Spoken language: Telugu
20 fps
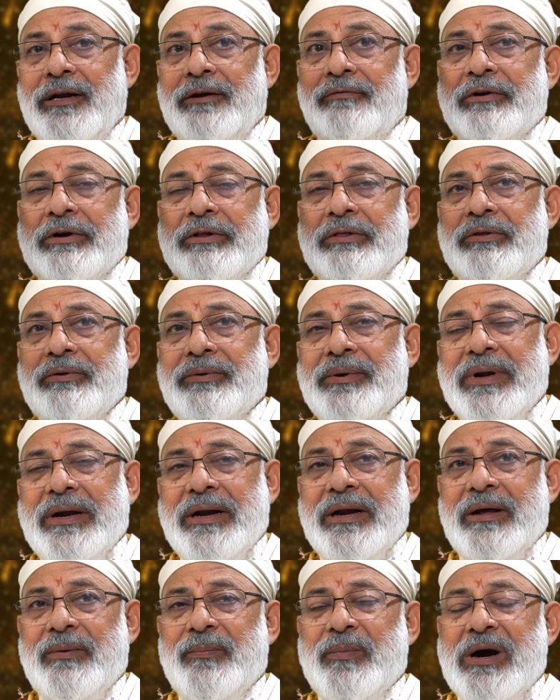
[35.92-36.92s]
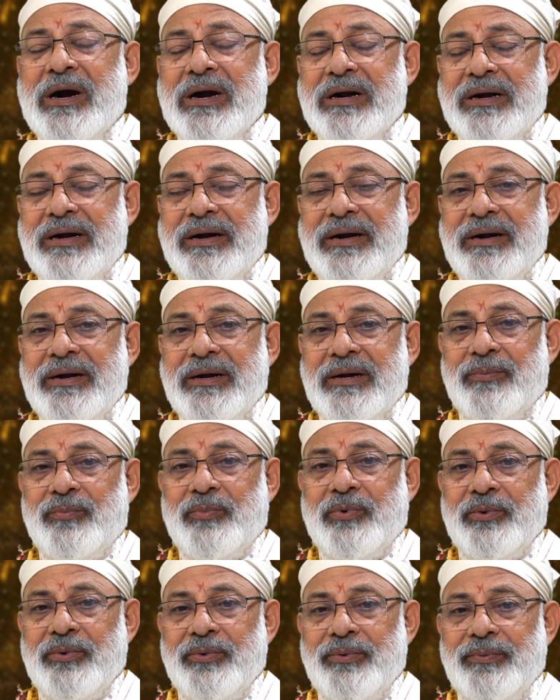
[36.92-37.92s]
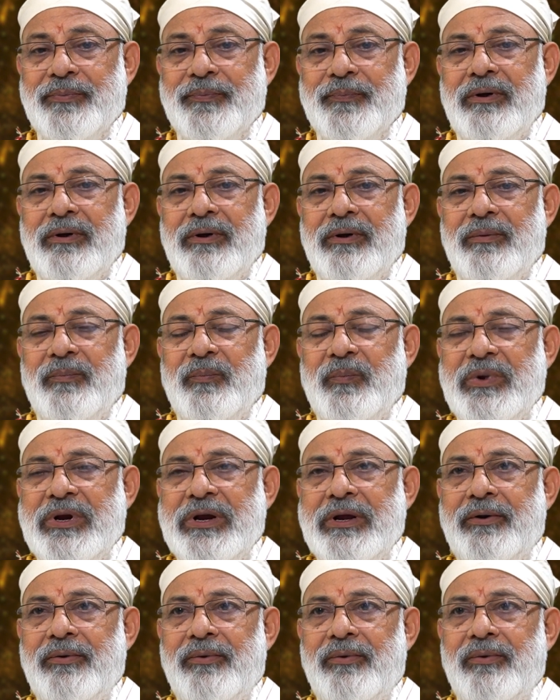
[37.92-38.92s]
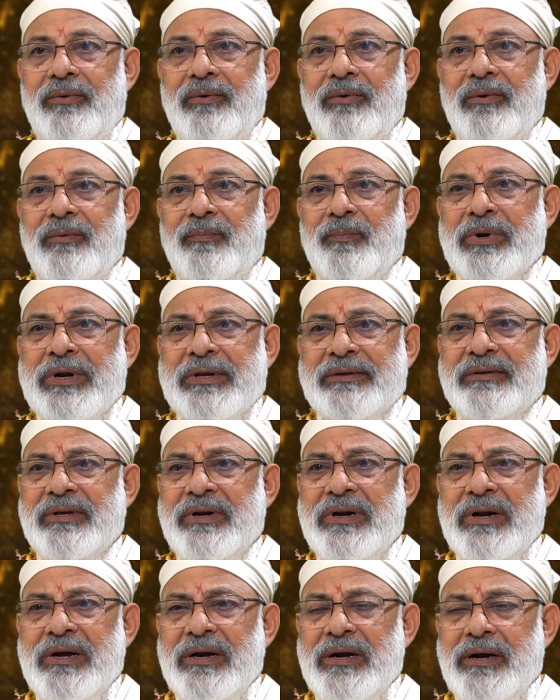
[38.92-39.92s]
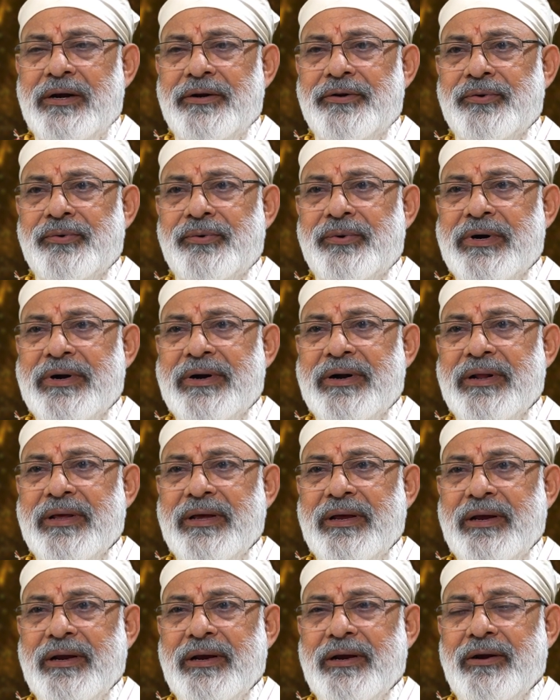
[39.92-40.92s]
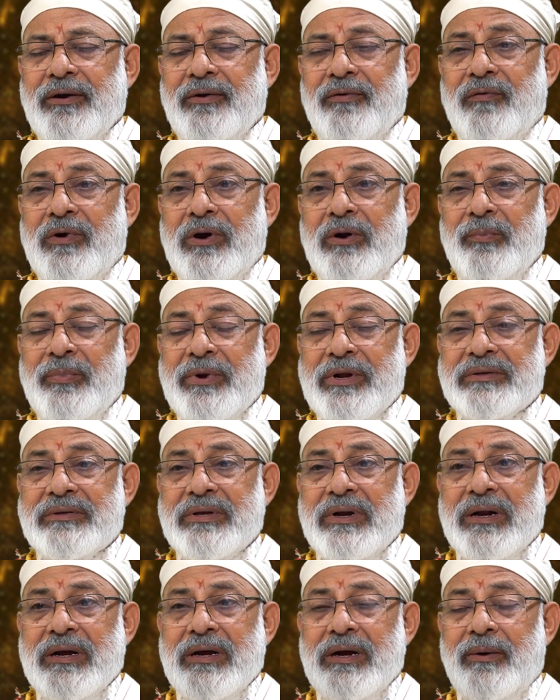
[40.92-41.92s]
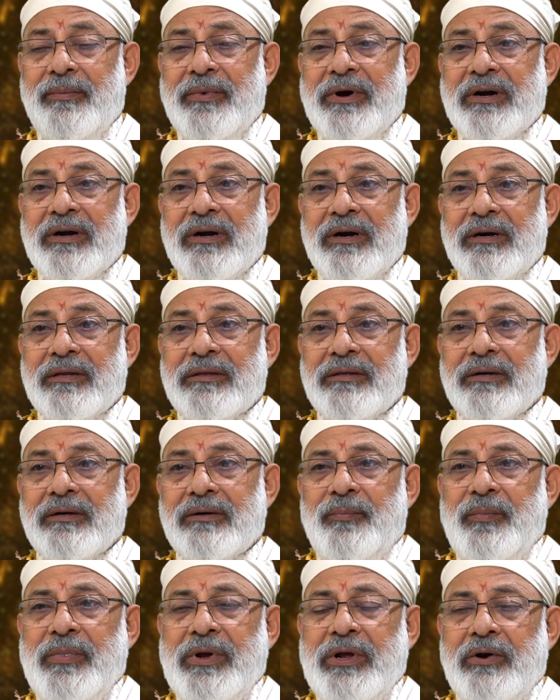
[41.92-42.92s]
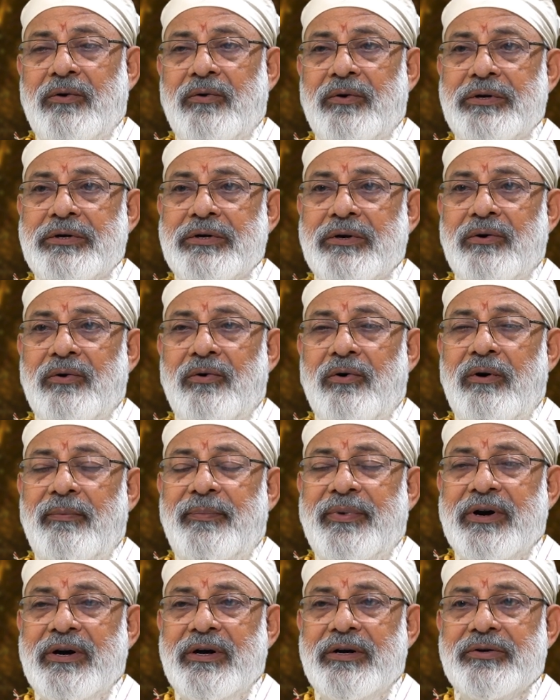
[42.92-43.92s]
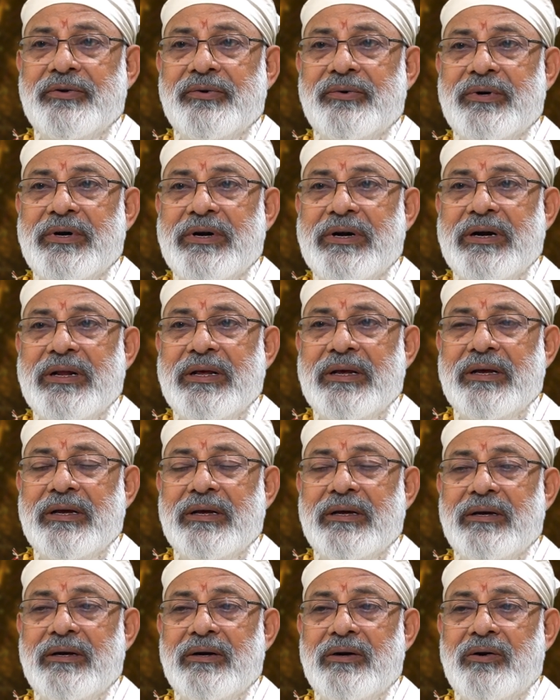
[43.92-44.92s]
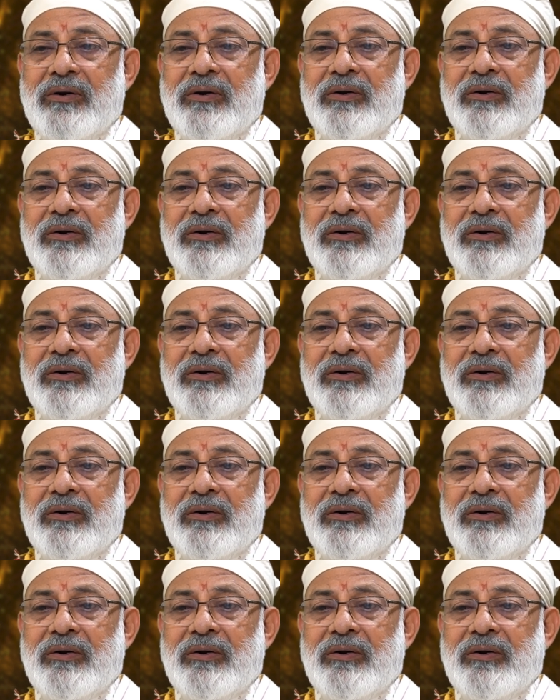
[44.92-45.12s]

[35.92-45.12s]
ఎవరితోనైనా మాట్లాడేటప్పుడు మీరు ప్రసన్నంగా చూడండి వాళ్ళు ప్రసన్నంగా మాట్లాడతారు మీరు కొంచెం కోపంగా చూడండి hmm.